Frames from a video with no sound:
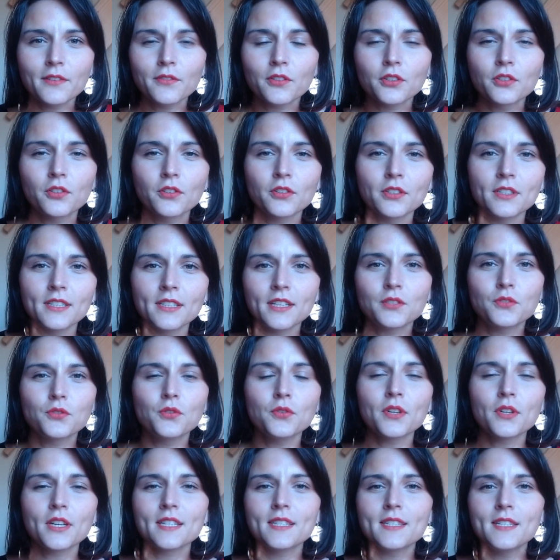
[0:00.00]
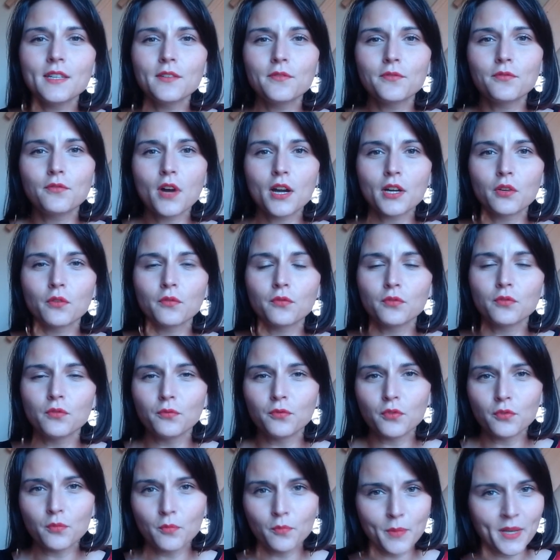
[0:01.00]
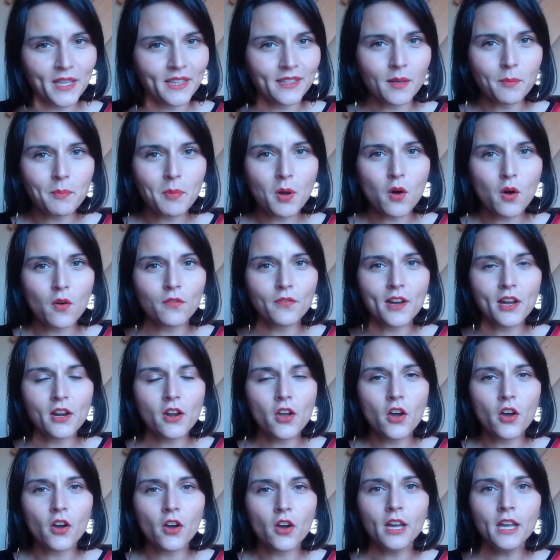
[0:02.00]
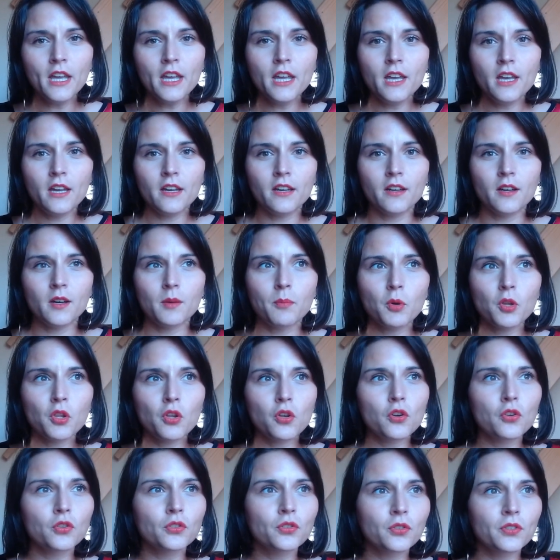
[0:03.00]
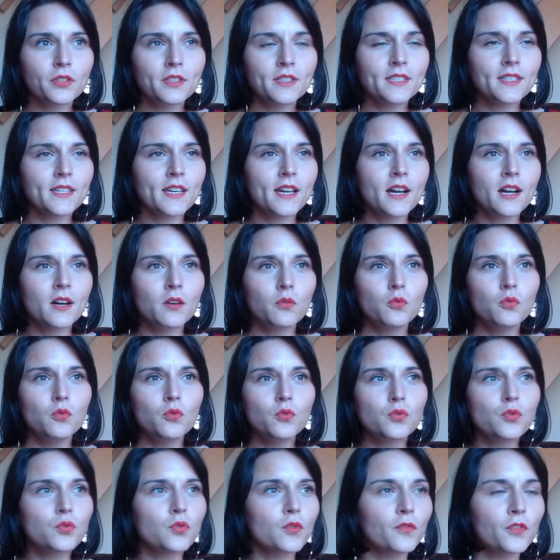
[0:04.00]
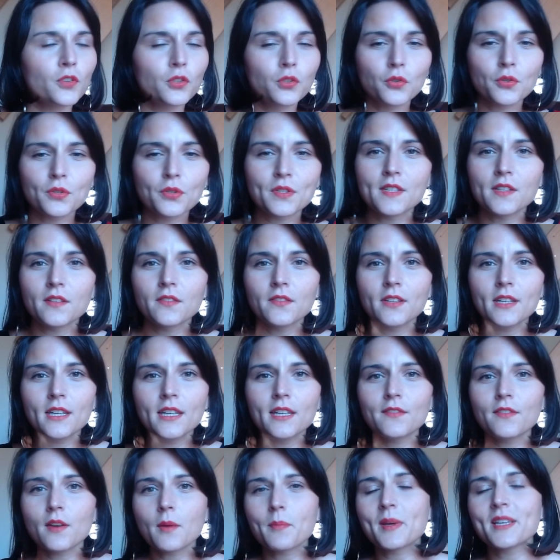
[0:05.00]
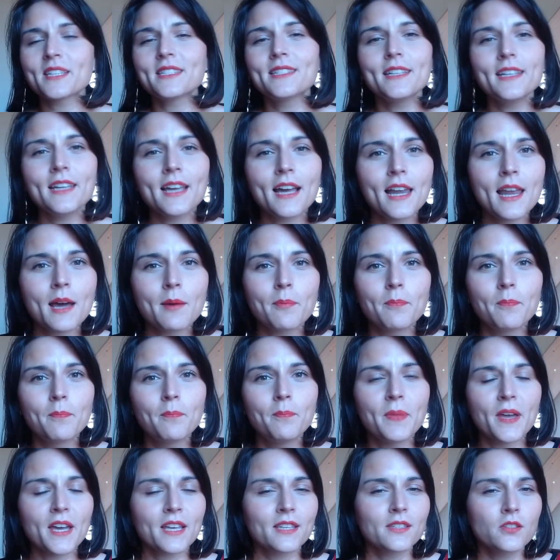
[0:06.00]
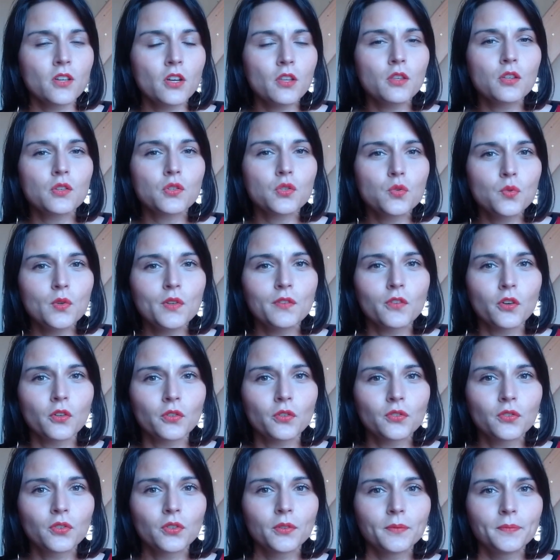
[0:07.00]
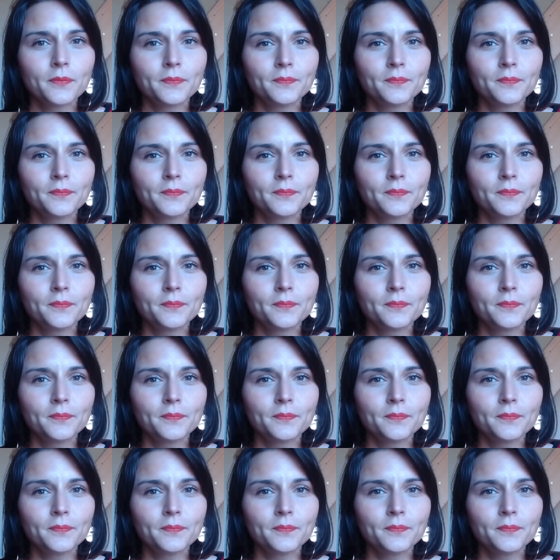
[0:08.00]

votre candidature et s'il voit que vous ne vous mettez pas en valeur pendant l'entretien ou sur votre CV, il va passer à la personne suivante.